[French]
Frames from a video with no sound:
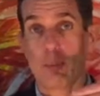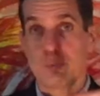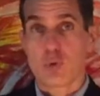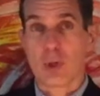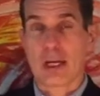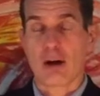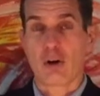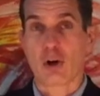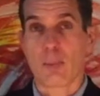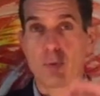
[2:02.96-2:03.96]
plus loin,
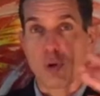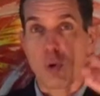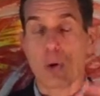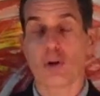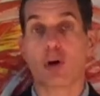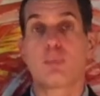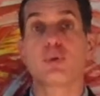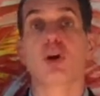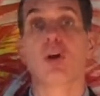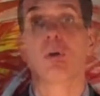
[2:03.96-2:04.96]
encore plus haut, encore plus
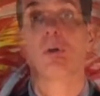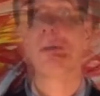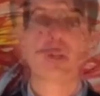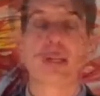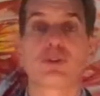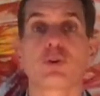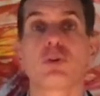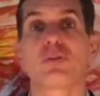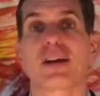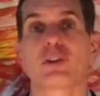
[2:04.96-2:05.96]
grand. La seconde
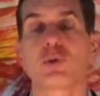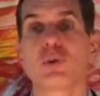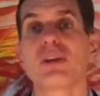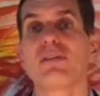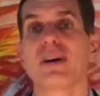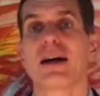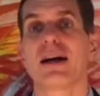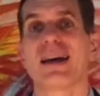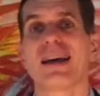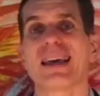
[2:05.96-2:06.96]
vertu qui
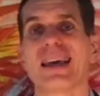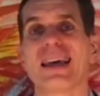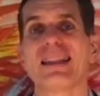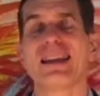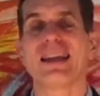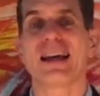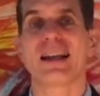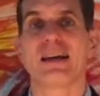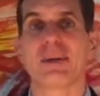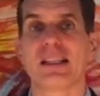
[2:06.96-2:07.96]
va aider à
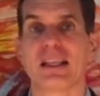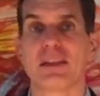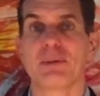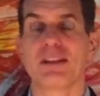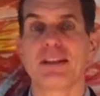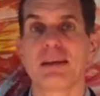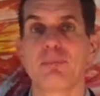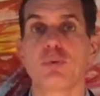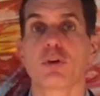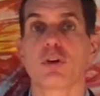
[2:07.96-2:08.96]
la magnanimité
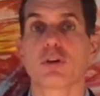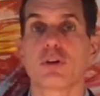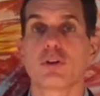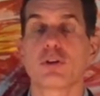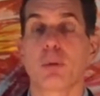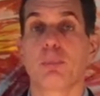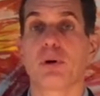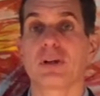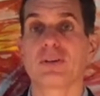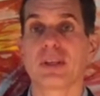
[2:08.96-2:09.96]
pour euh,
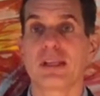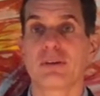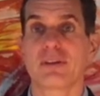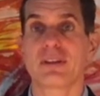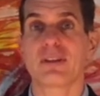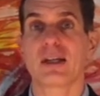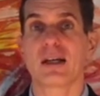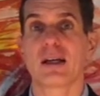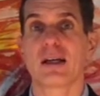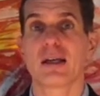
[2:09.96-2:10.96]
temporiser, on va dire,
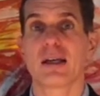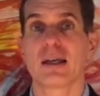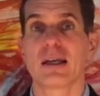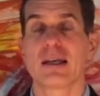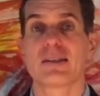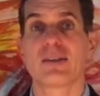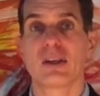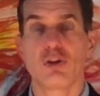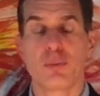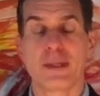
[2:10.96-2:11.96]
c'est
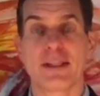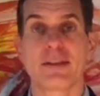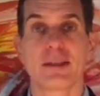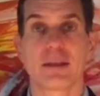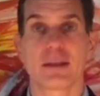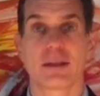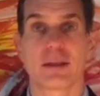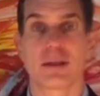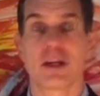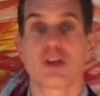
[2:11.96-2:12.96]
l'humilité.
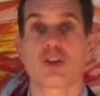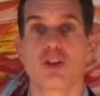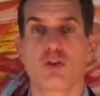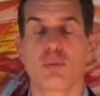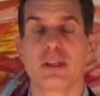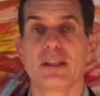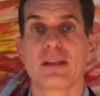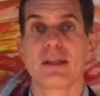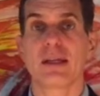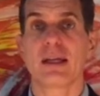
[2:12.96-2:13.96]
Sans
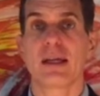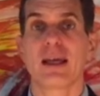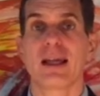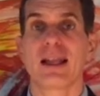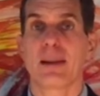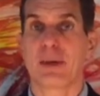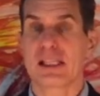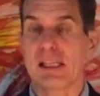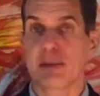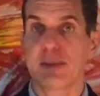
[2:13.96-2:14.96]
l'humilité, la
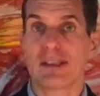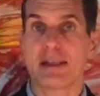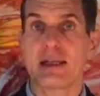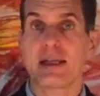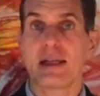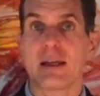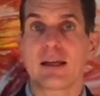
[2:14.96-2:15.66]
magnanimité